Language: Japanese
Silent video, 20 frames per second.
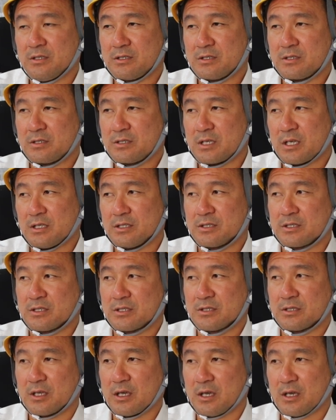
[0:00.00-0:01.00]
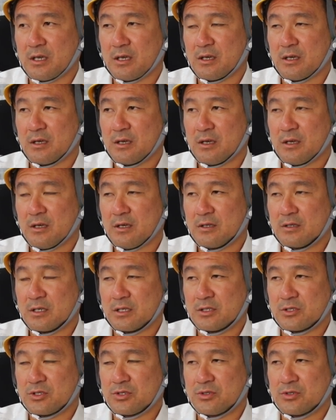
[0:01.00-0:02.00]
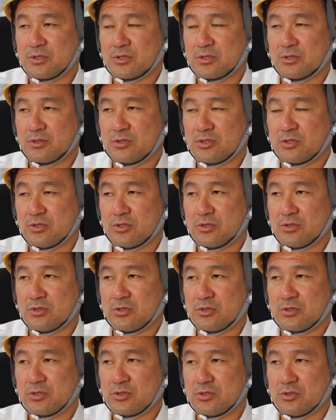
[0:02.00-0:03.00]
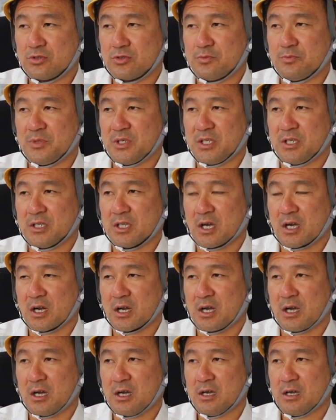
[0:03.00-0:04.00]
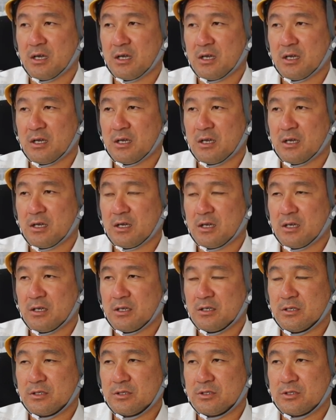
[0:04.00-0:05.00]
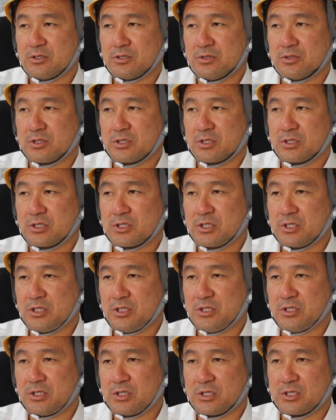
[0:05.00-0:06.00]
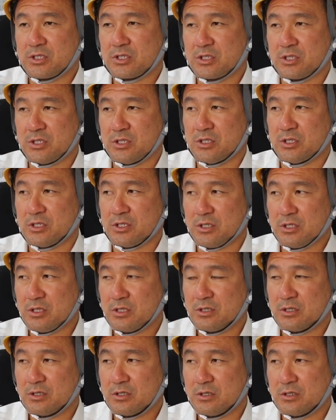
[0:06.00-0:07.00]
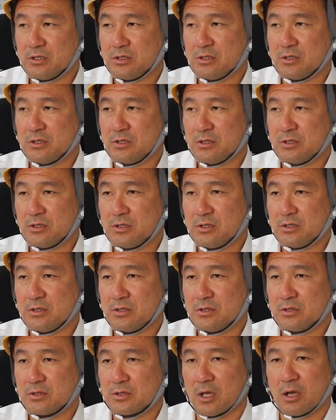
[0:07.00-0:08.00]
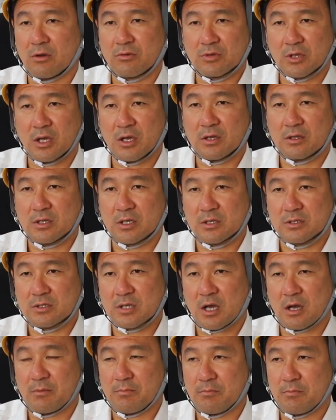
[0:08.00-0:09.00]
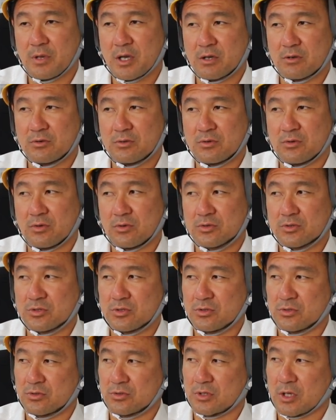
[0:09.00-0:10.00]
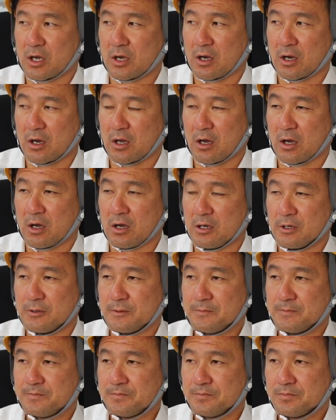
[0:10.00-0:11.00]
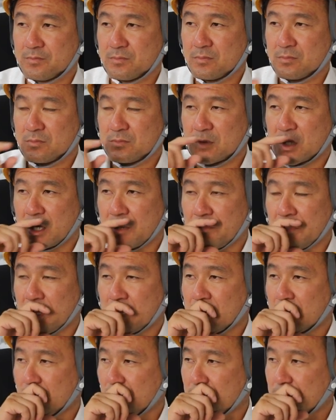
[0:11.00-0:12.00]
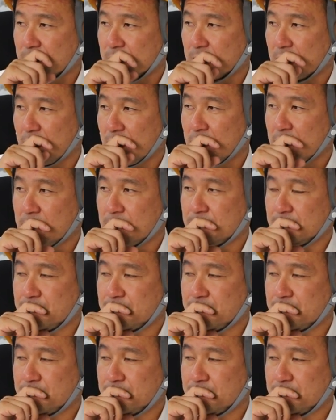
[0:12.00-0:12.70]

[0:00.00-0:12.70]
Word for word: 1センチで1 0 10, ミリだから 10cc だよねで350だから何メーター伸びるんだ